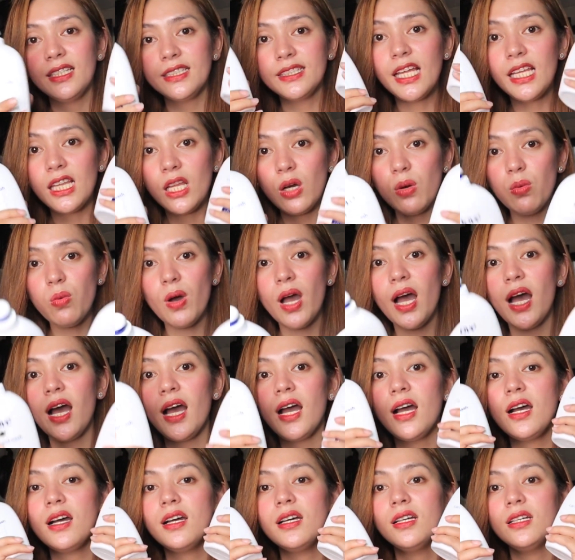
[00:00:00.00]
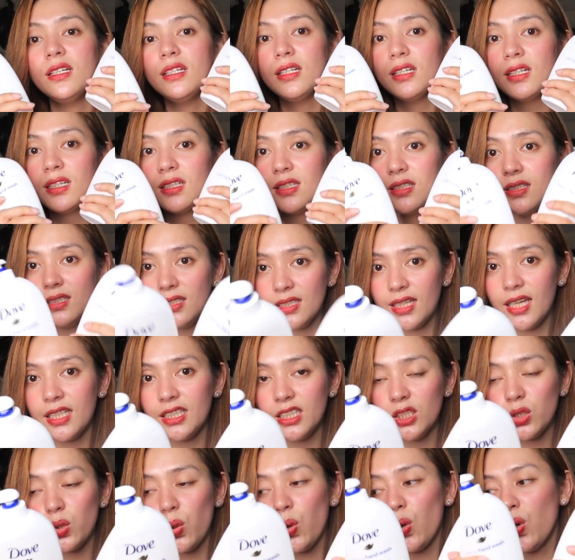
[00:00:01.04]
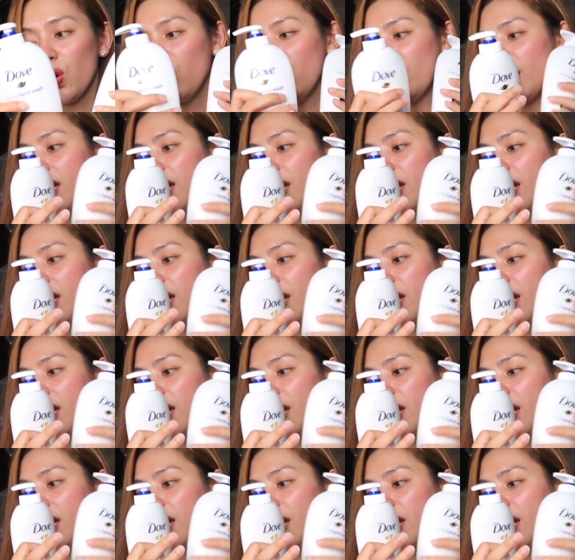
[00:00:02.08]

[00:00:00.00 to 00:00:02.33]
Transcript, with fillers: dalawang ganito.